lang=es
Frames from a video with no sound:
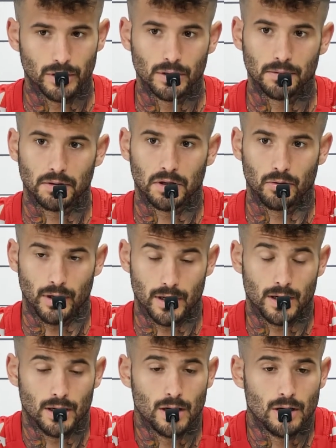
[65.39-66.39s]
Eh, creo
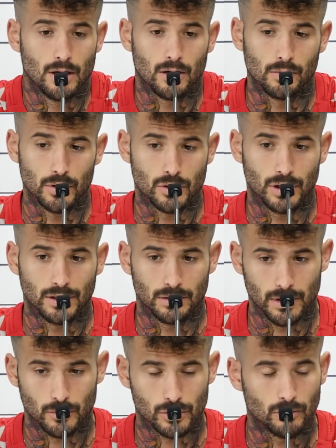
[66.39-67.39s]
que, como he dicho antes,
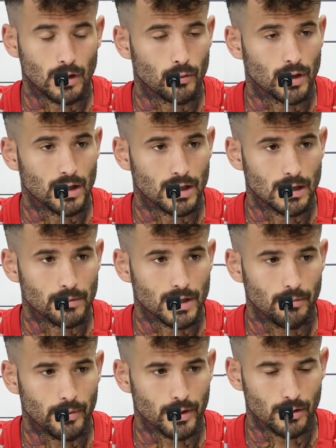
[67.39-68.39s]
venimos en una buena
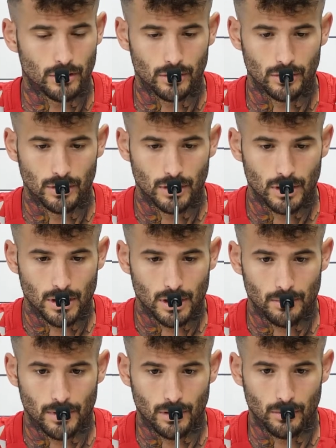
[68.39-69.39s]
dinámica, pero,
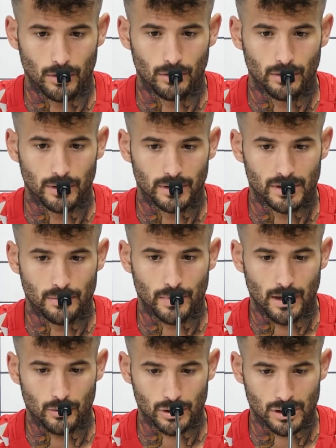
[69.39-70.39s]
pero bueno, siempre
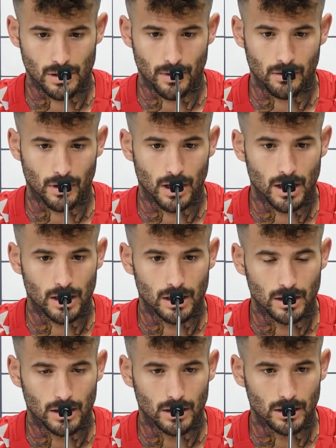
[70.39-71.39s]
hay cosas que mejorar
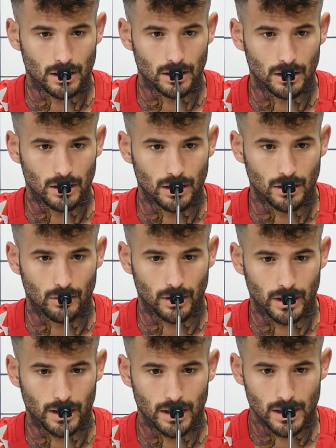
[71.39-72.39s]
y, y, creo
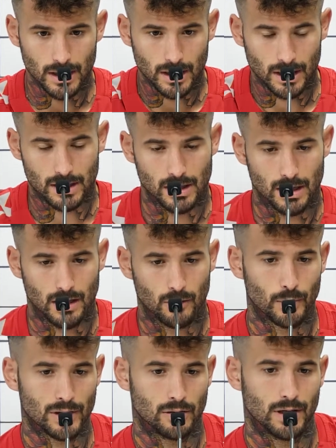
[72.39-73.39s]
que, que, sería dar
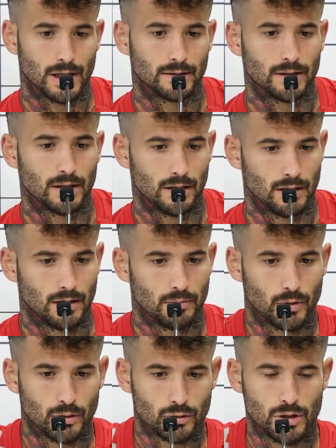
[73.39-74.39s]
un paso adelante el,
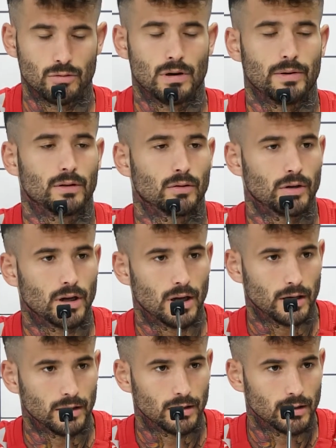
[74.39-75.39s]
poder conseguir una
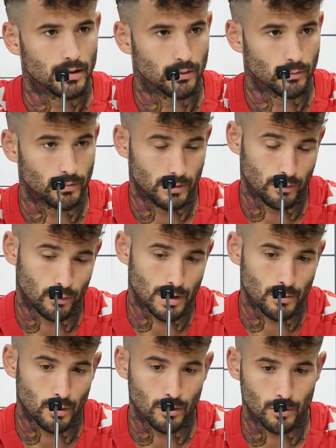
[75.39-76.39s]
victoria en, en, un, en, un,
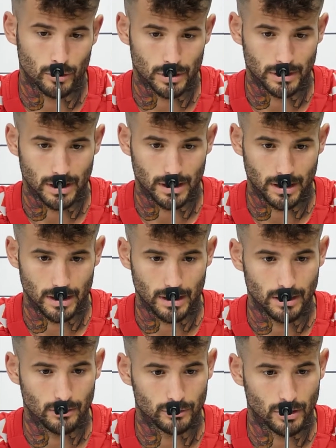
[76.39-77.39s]
campo como es el Tartiere
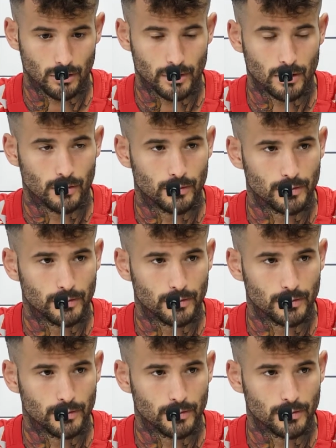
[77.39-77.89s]
y contra Oviedo.